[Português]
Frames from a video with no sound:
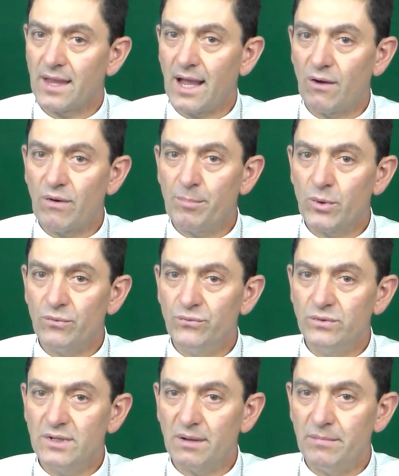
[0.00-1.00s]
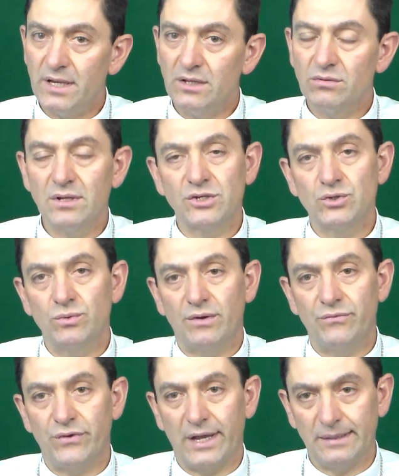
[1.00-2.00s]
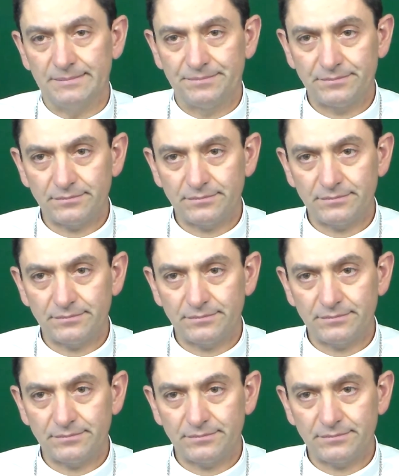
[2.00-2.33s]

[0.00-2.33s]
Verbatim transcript: ao aprofundamento da sua fé.